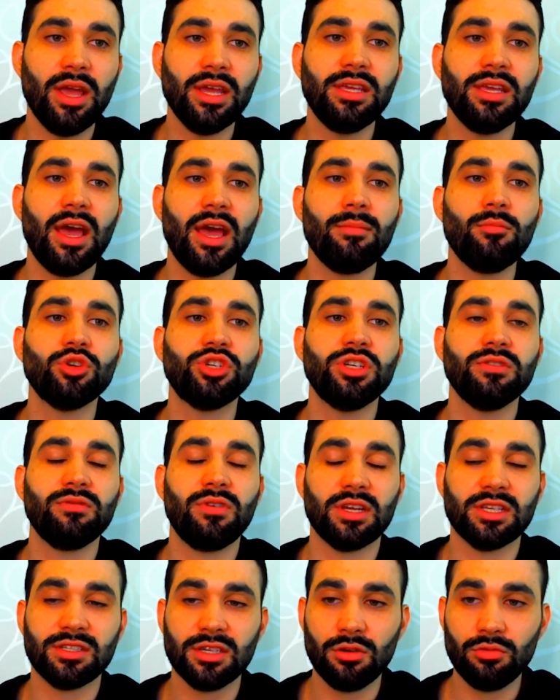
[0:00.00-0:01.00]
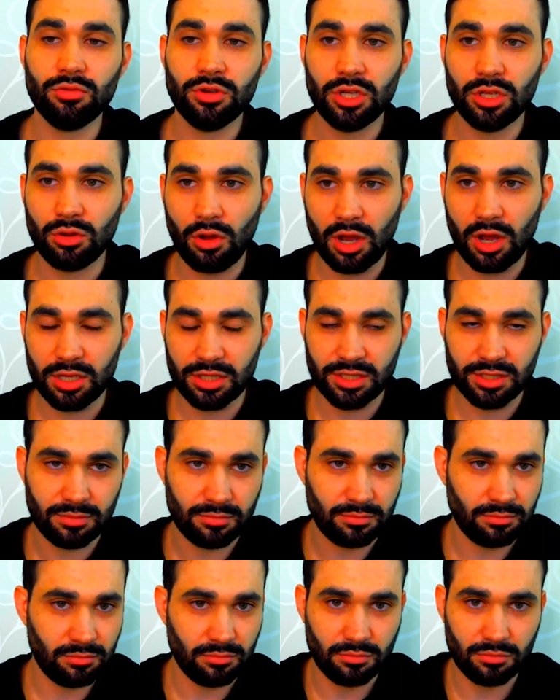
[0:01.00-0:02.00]
é que é a motivação que nós,
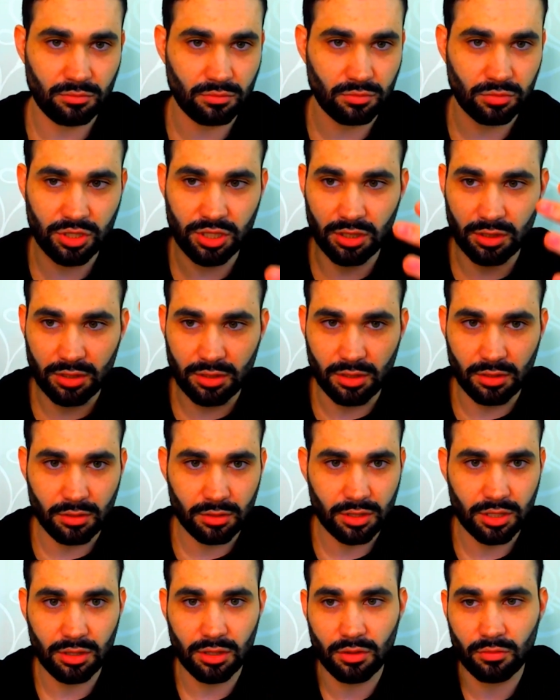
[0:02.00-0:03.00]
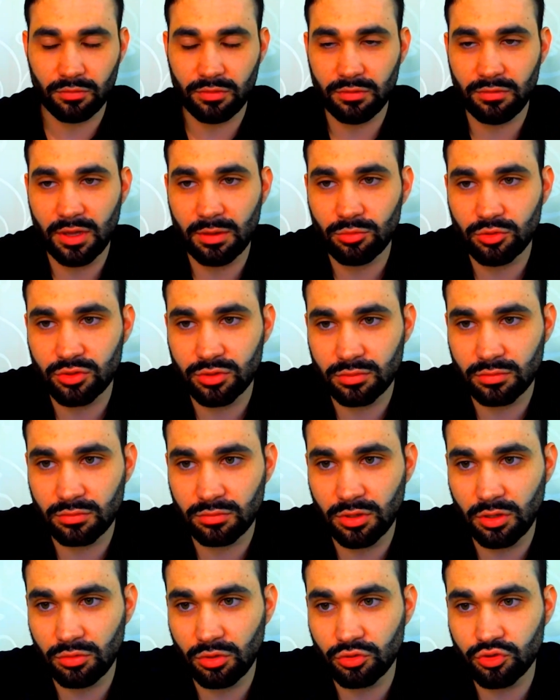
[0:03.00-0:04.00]
que, que não vivemos,
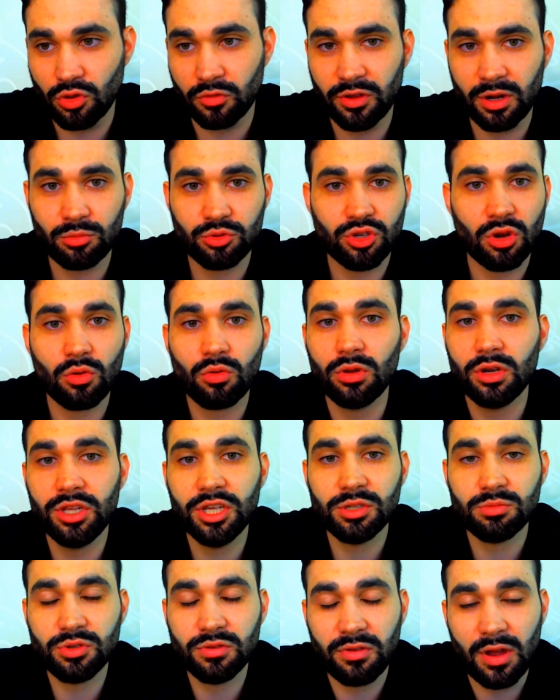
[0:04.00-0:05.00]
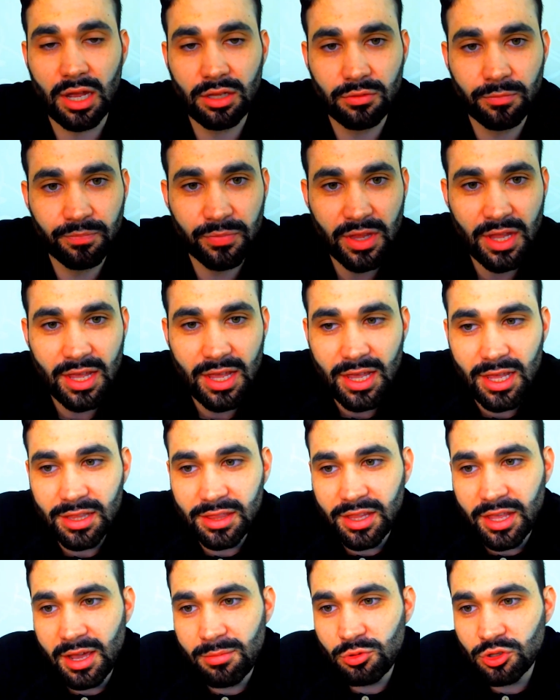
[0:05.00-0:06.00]
não, não sofremos de alcoolismo de fato,
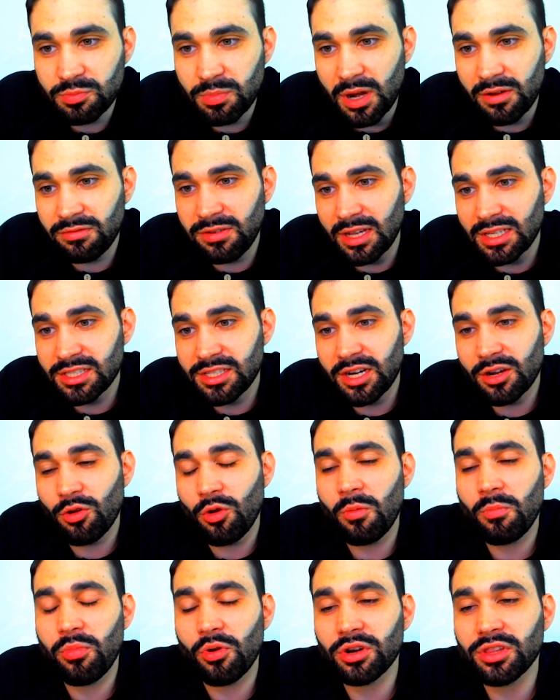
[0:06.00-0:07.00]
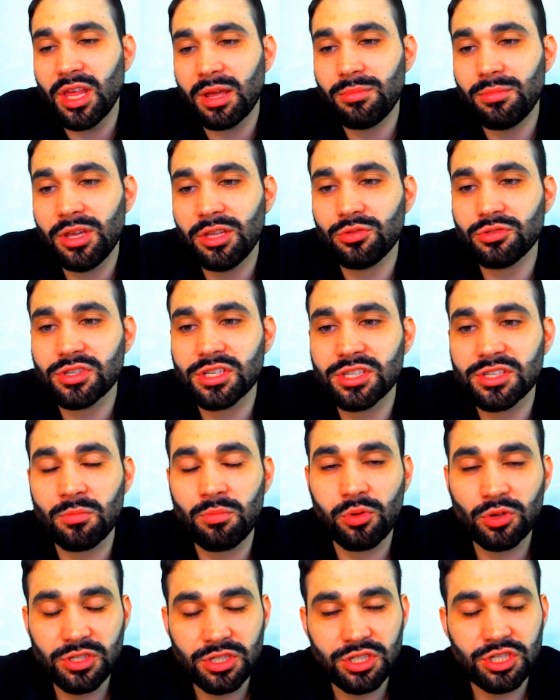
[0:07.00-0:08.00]
temos para fazer comportamentos que são
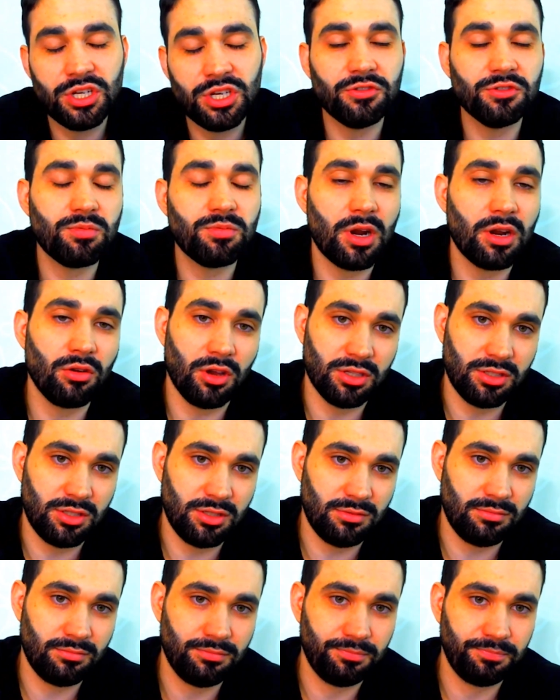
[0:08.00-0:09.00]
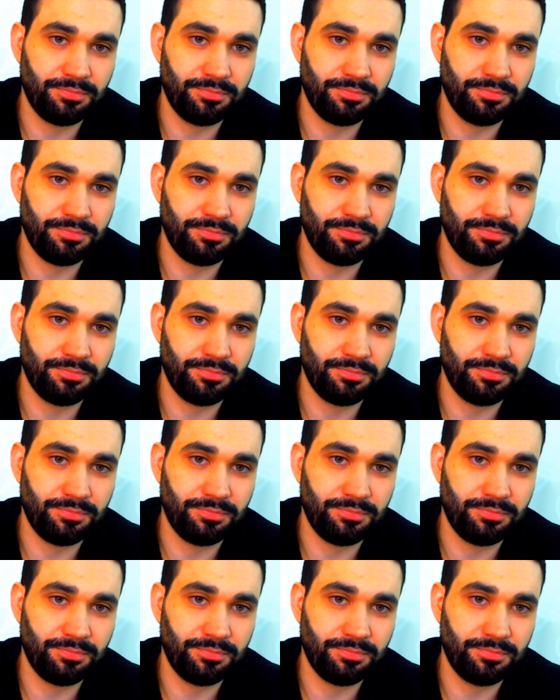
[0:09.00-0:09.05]
positivos para nós?